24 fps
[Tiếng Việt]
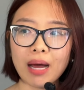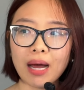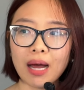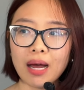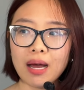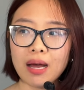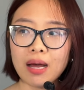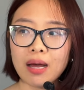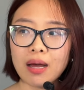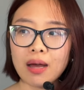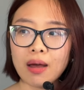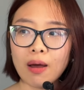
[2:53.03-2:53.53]

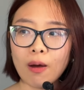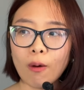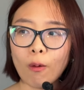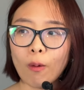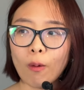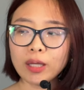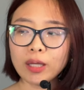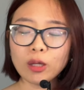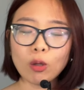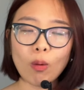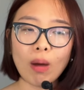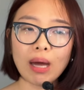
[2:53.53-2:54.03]
mà
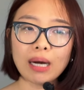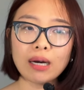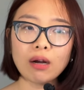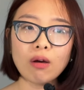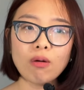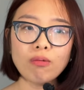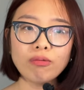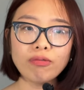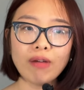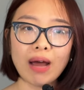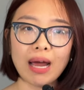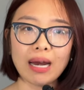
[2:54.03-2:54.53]
hoàn
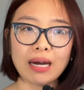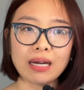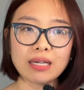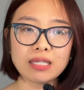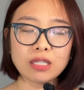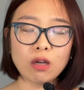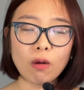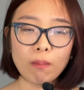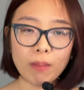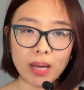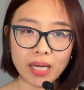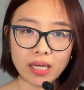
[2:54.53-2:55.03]
toàn không phải
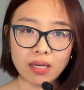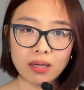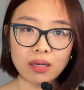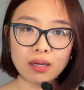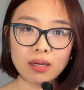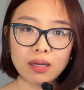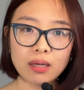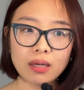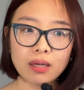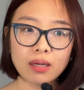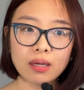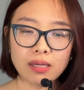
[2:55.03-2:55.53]
là do mình.